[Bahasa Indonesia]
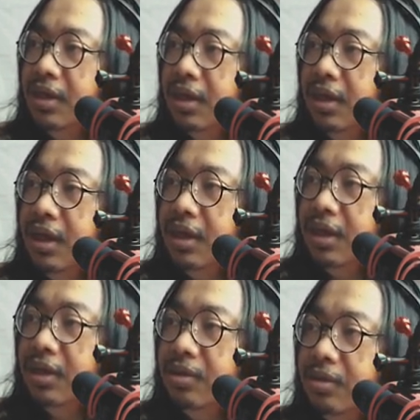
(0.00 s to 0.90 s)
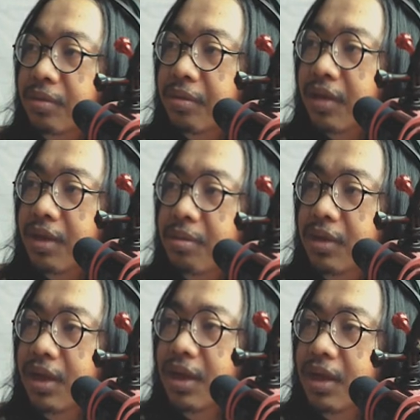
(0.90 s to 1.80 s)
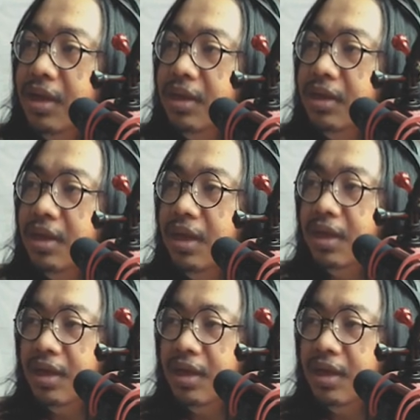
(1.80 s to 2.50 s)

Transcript: settingannya itu kemudian saya